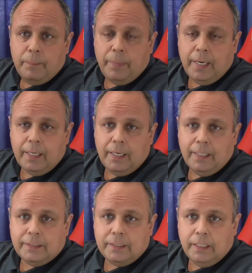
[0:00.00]
para
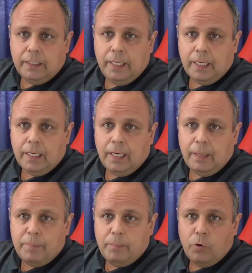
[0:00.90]
extender
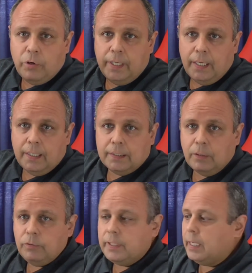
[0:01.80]
la memoria hasta
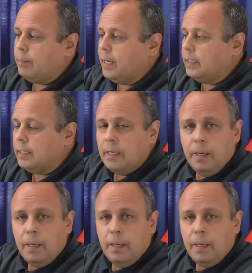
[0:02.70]
un terabyte.